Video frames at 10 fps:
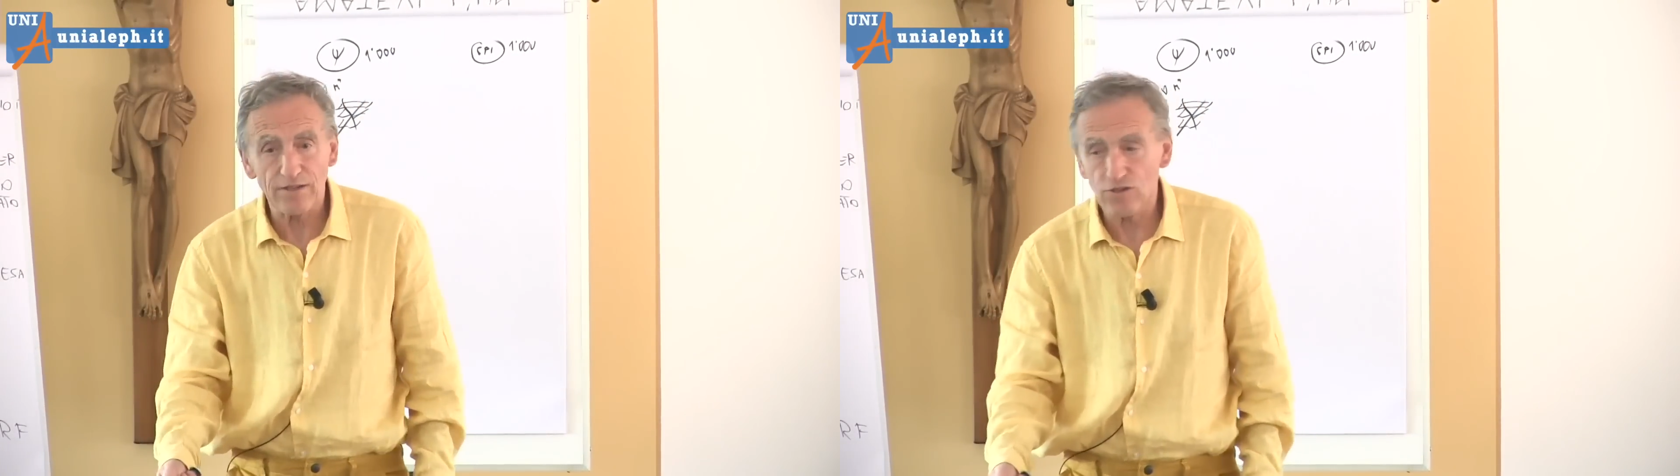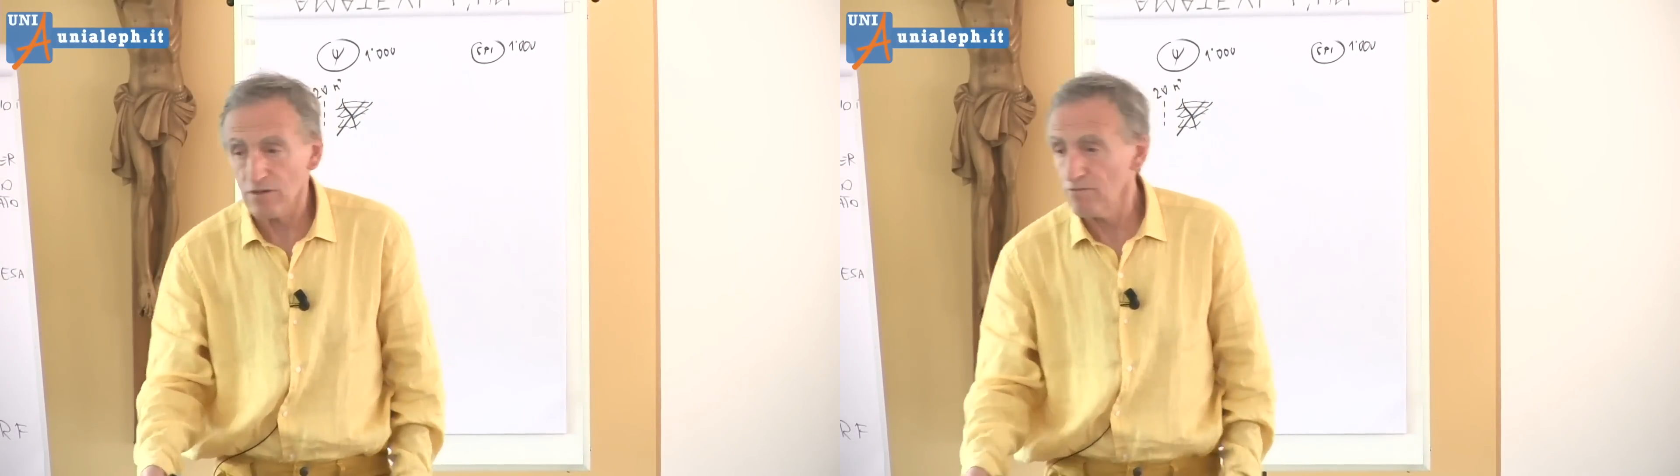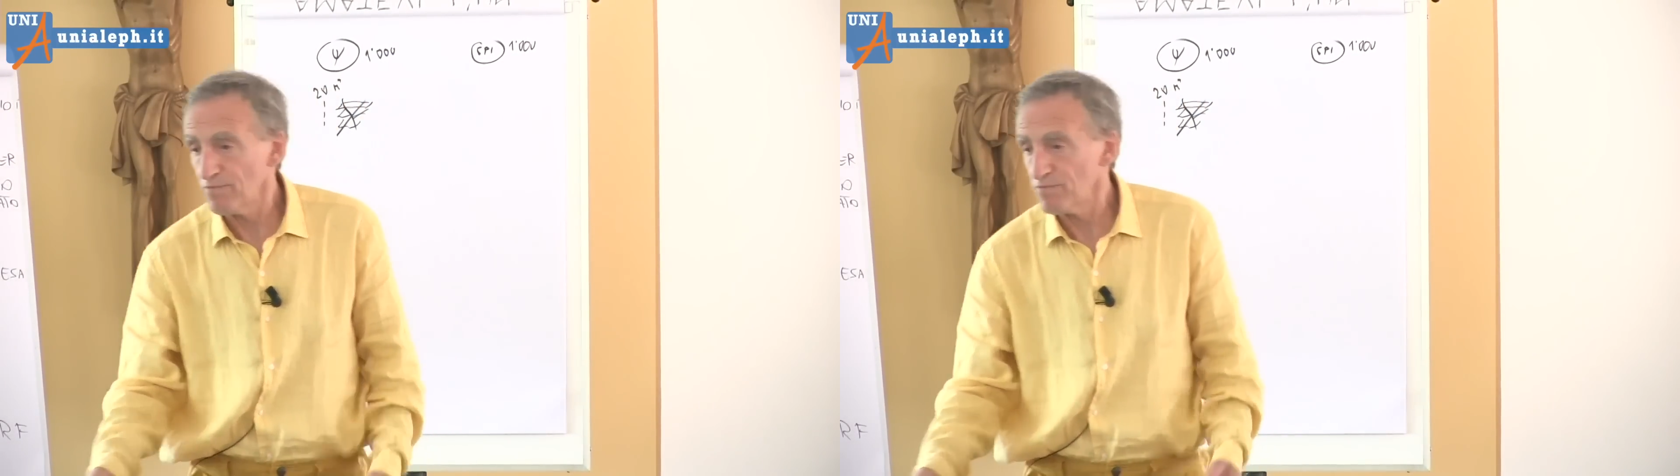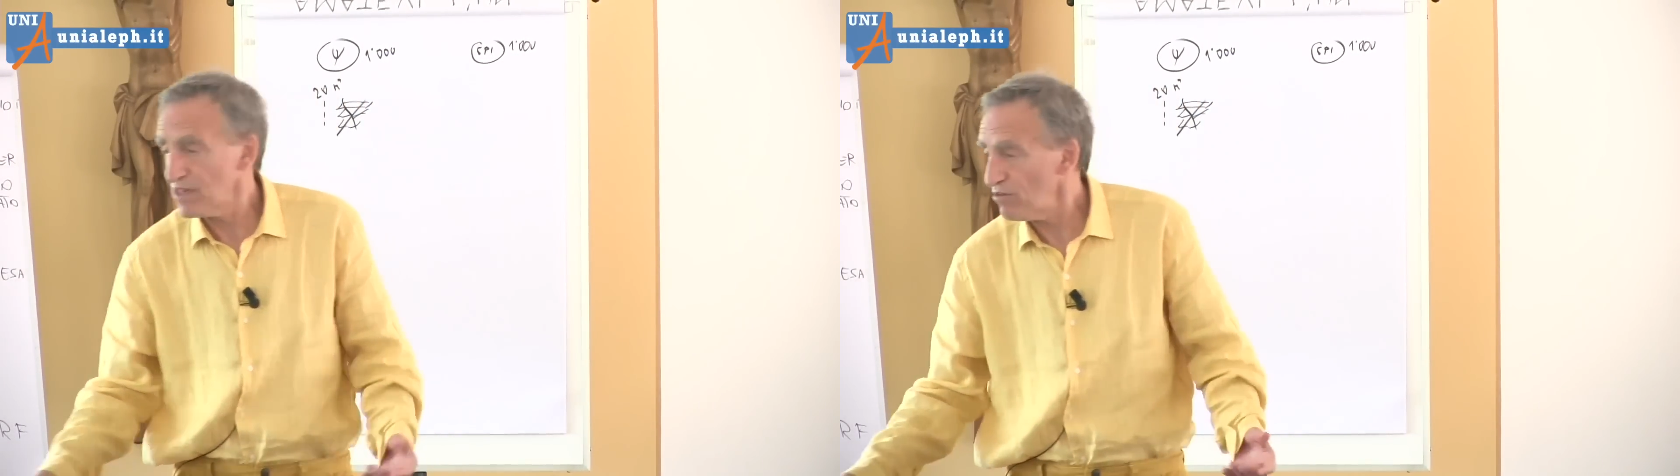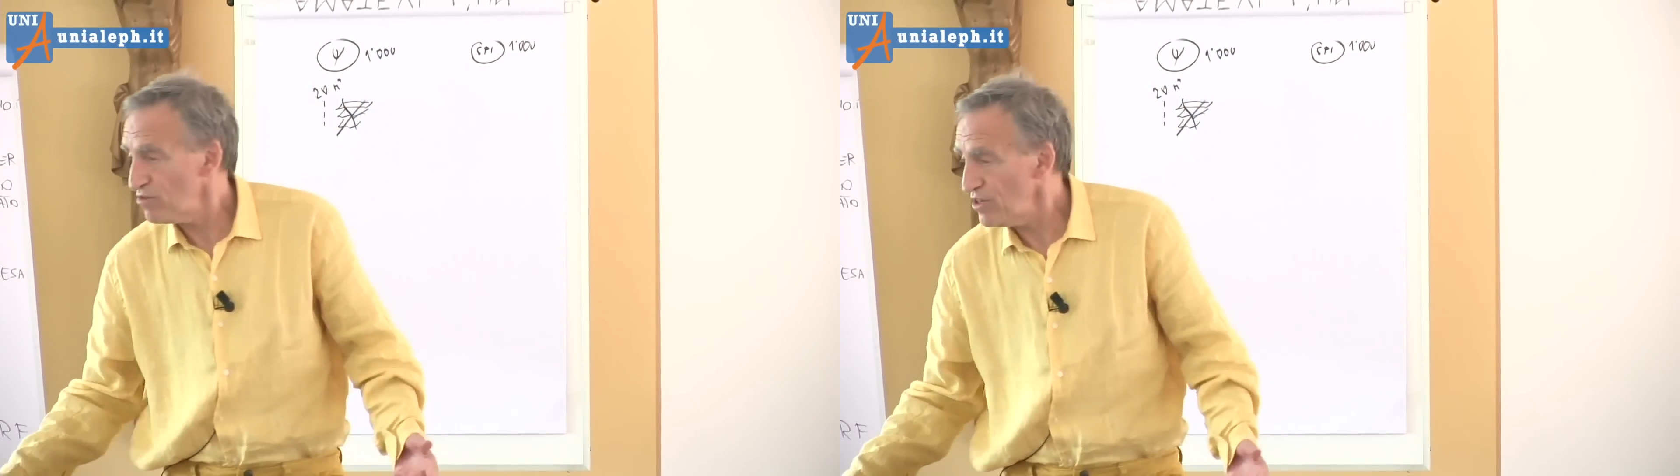cioè la
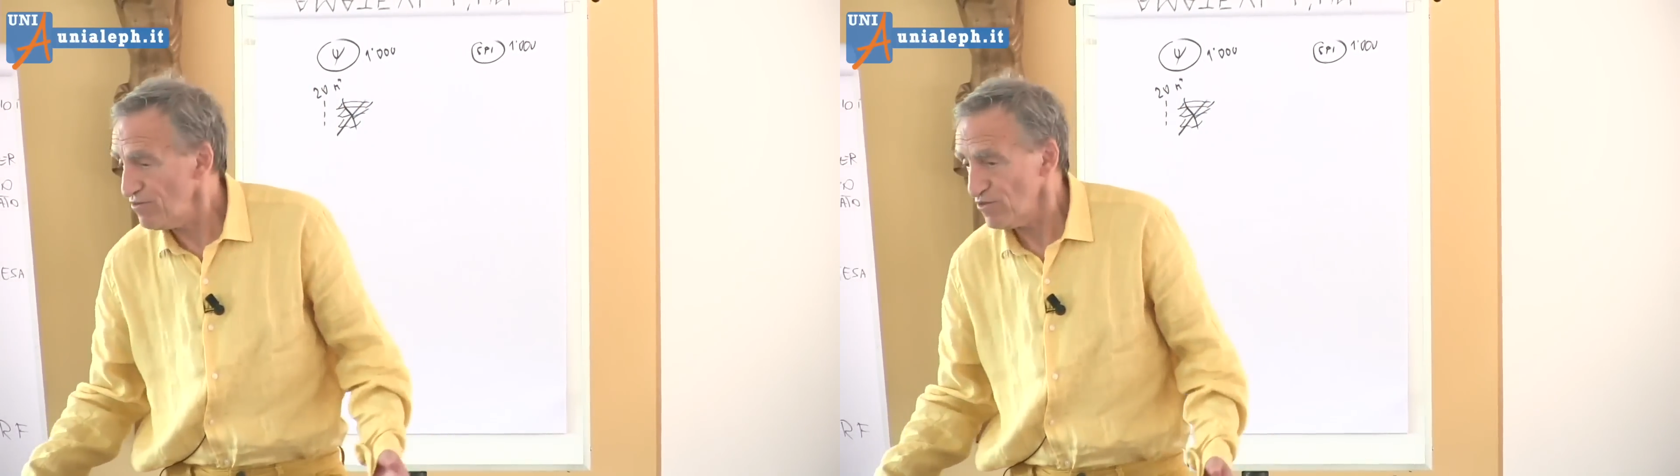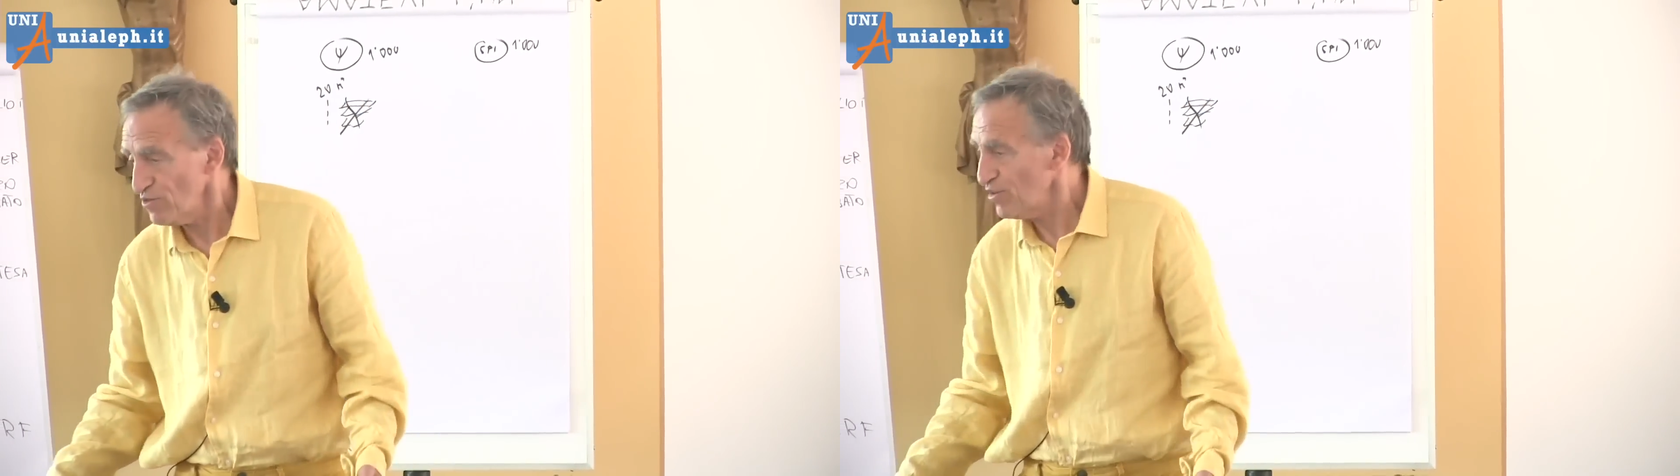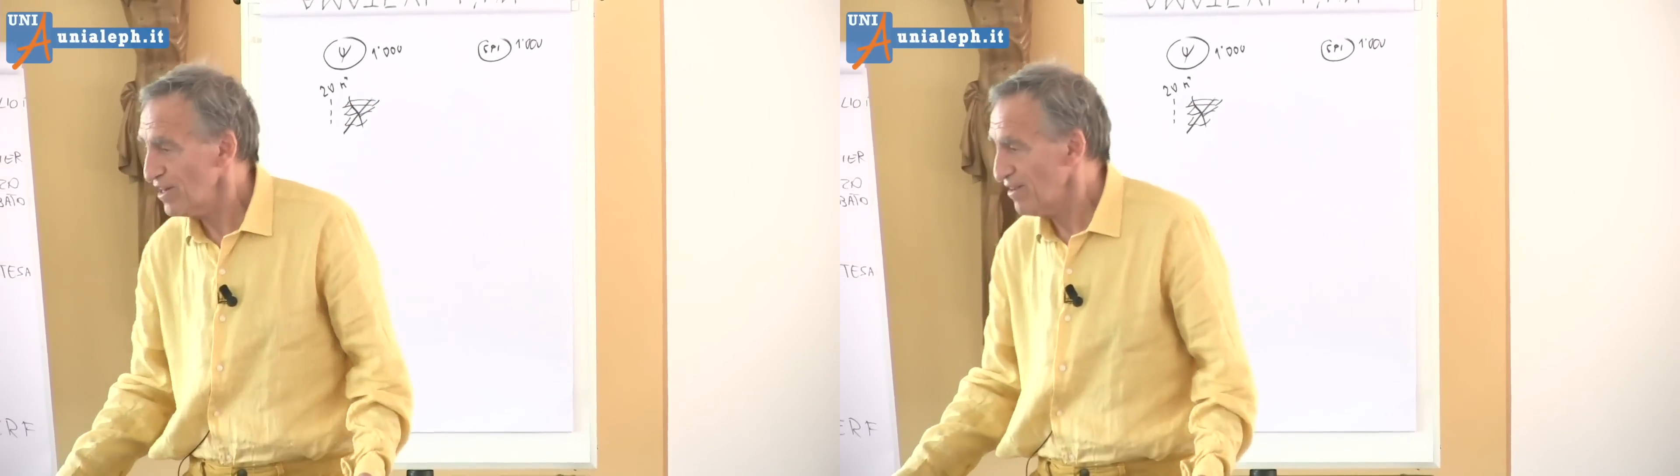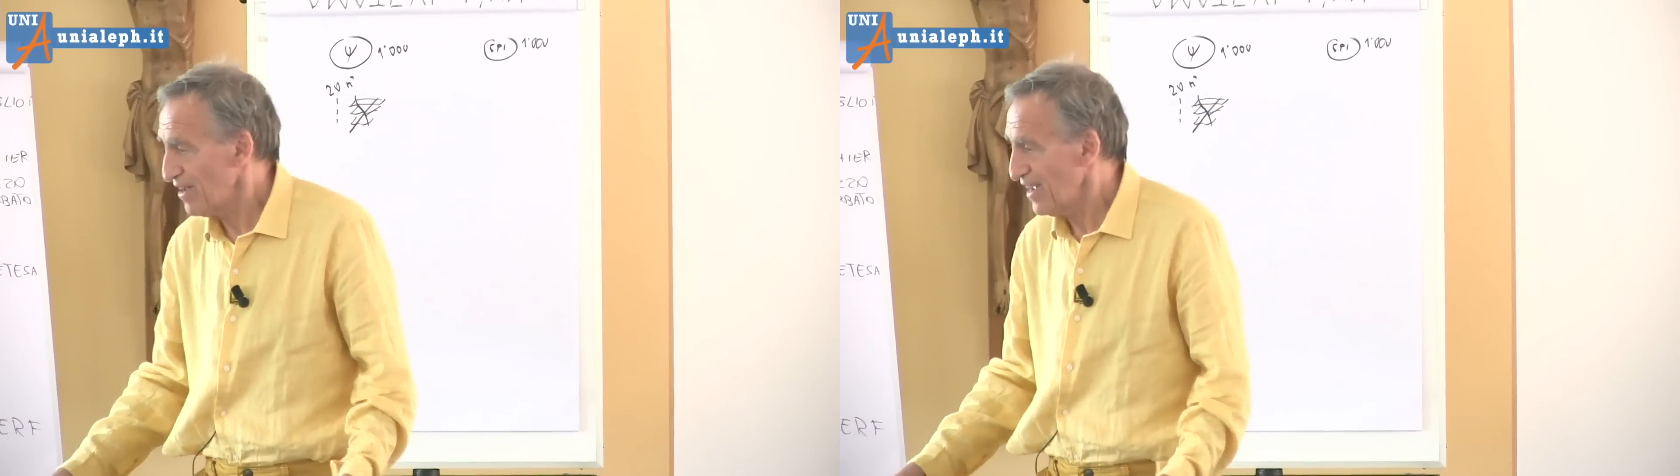psicologia in fondo è, la,